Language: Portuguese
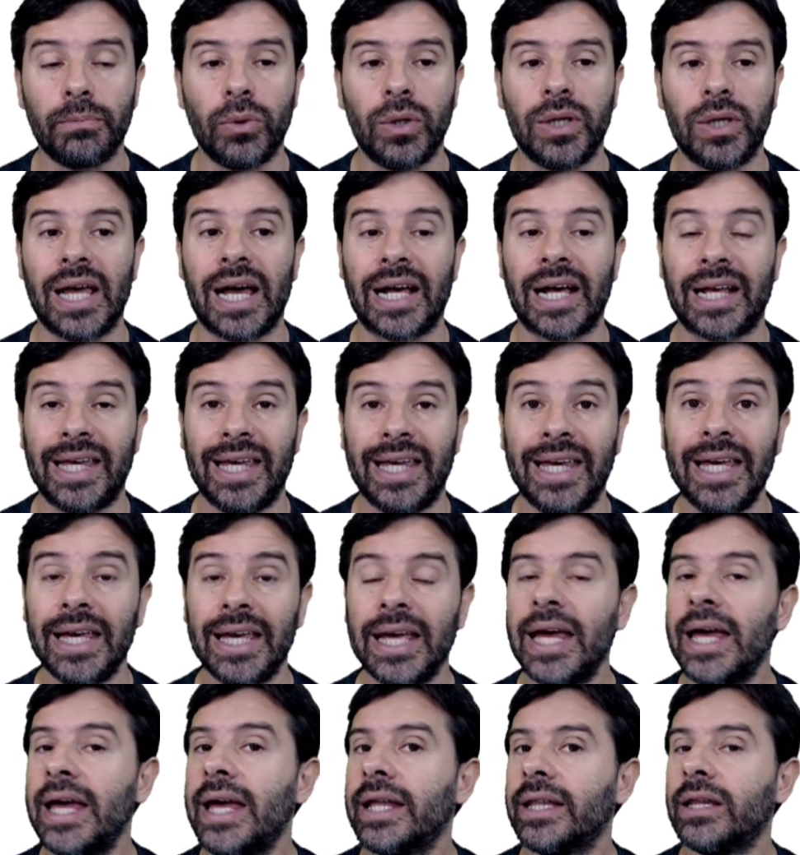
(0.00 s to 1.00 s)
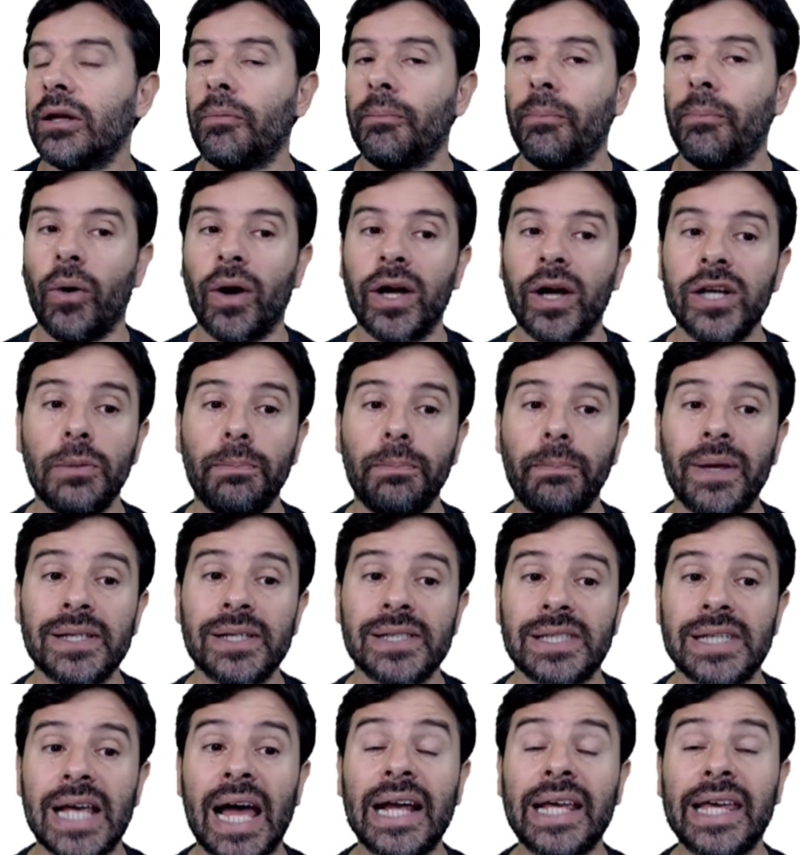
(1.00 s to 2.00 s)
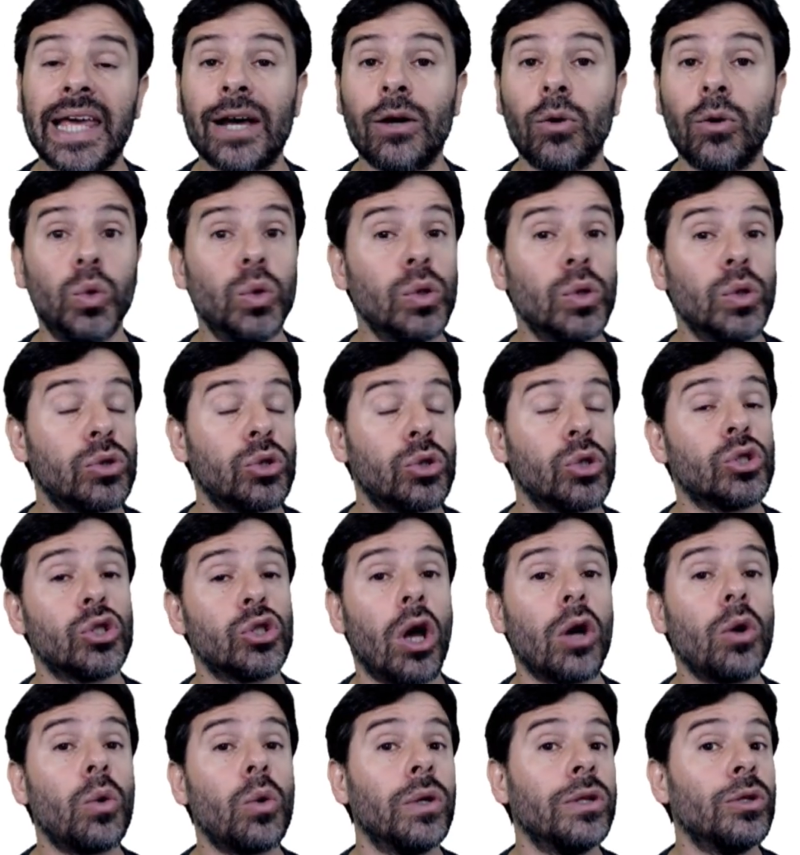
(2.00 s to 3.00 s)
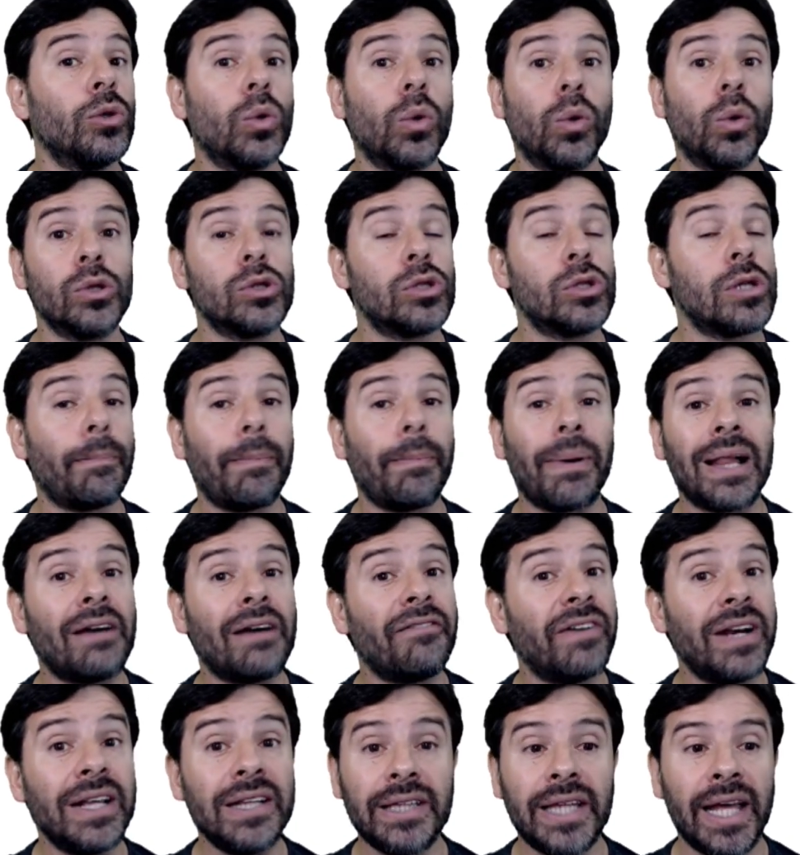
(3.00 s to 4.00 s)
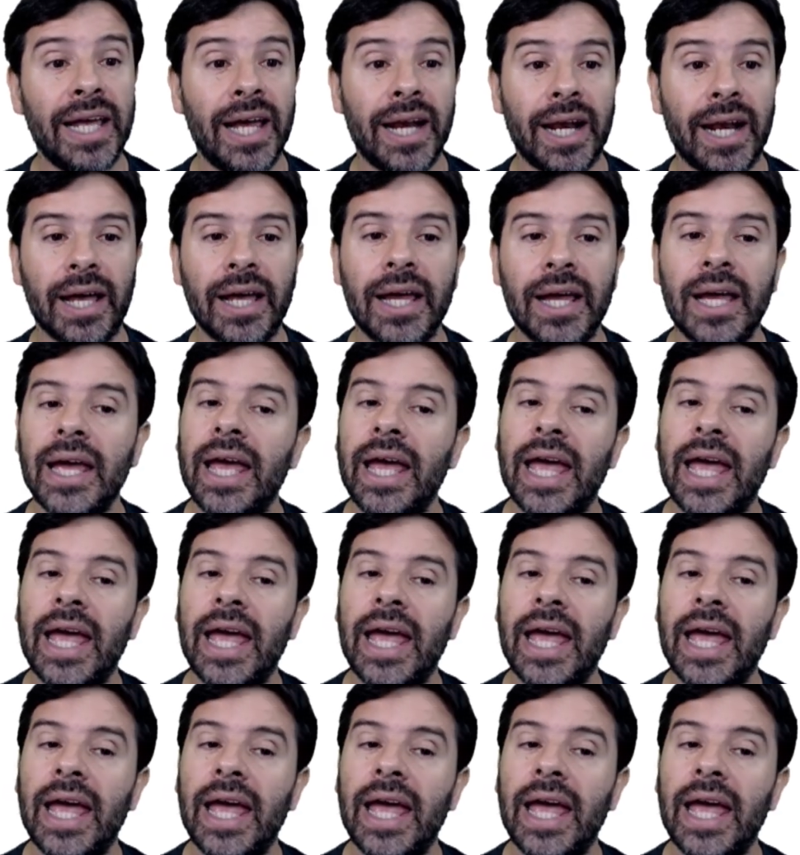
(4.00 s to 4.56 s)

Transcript: porque aqui não pode pensar que é curso só quando o curso é palavra inteira.